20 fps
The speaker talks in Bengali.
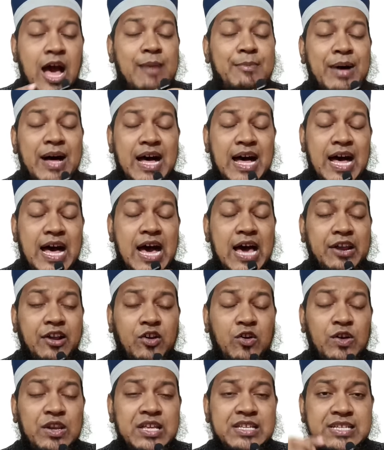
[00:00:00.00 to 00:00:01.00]
আমার
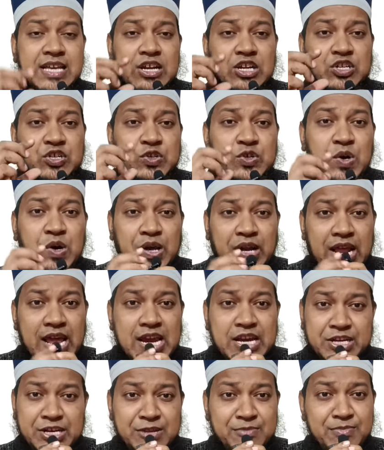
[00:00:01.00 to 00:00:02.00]
কলেজের টুকরা
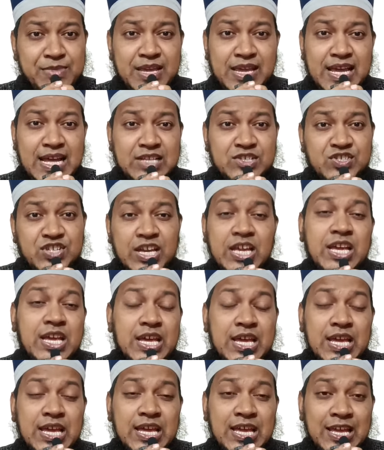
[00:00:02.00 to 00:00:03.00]
একটি মেয়ে আছে
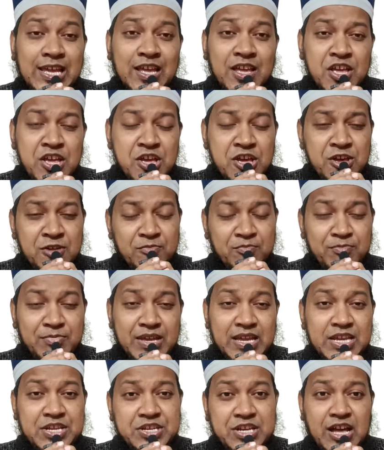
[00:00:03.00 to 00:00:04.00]

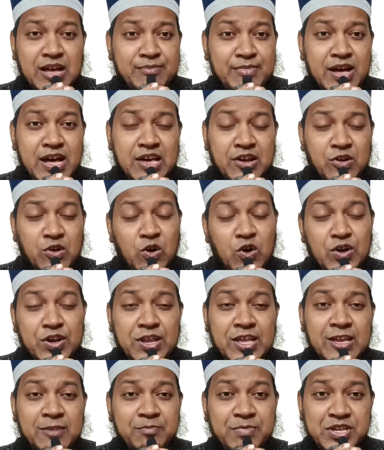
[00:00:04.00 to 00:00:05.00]
মেয়েটা আমার
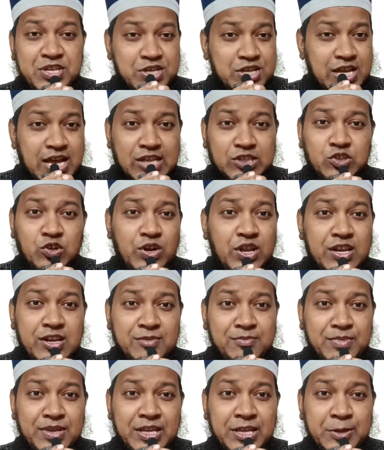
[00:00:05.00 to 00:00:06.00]
অনেক বেশি আদরের
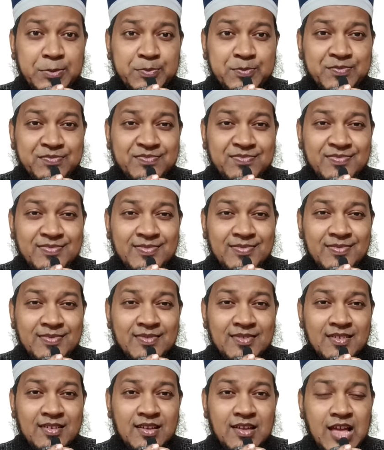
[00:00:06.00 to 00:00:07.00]
মেয়ে
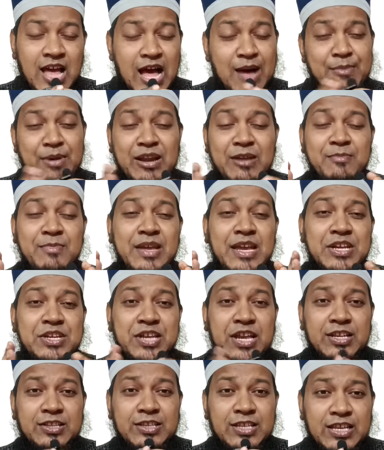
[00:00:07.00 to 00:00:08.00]
আমার
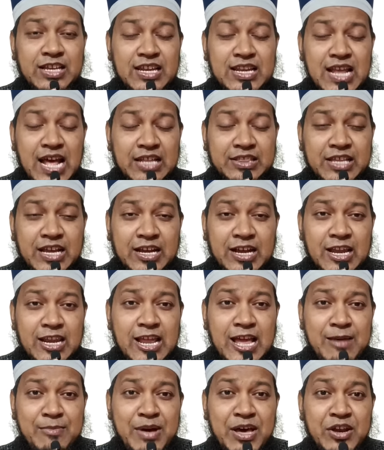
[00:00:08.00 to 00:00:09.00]
মেয়েটার দিকে না
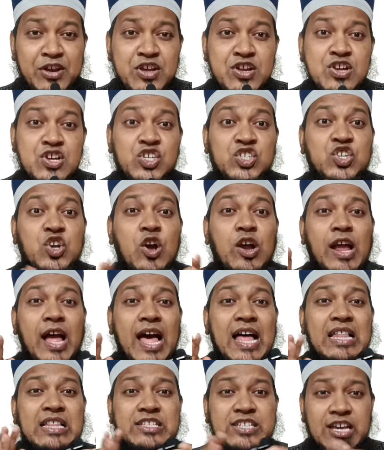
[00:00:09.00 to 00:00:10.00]
তাকালে আমার
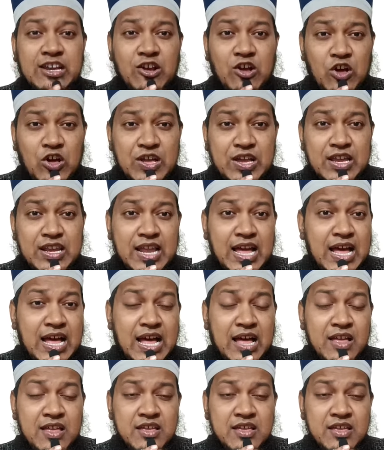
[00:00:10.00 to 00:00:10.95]
সকাল যেন হয় না